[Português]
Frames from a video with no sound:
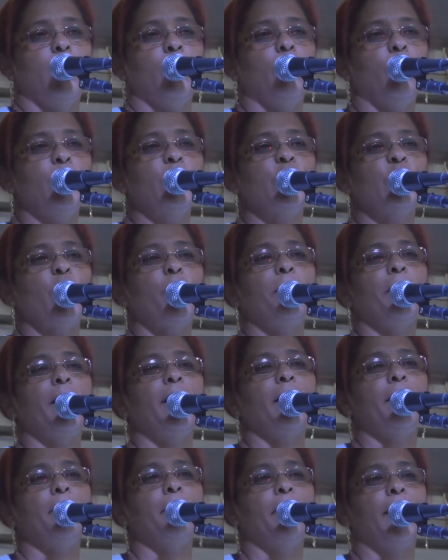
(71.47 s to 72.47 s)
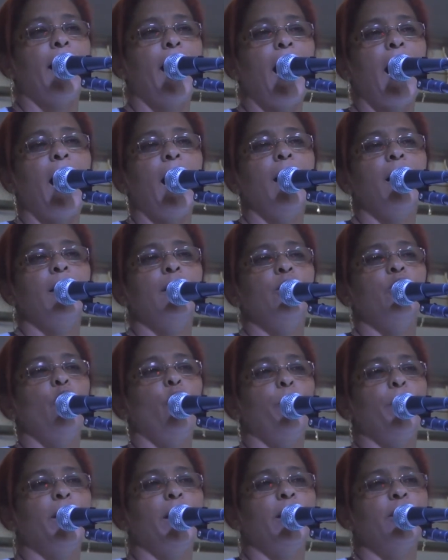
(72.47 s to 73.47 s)
Não é só para lembrar e
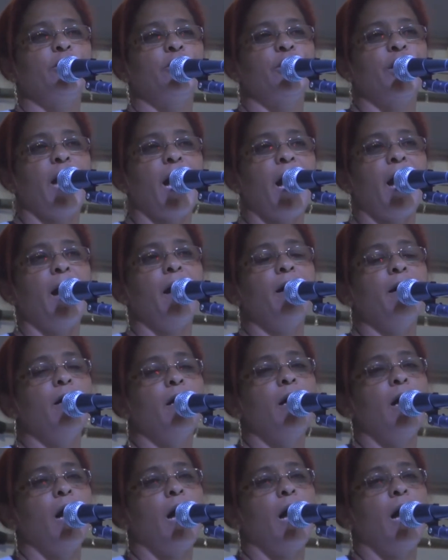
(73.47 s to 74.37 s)
homenagear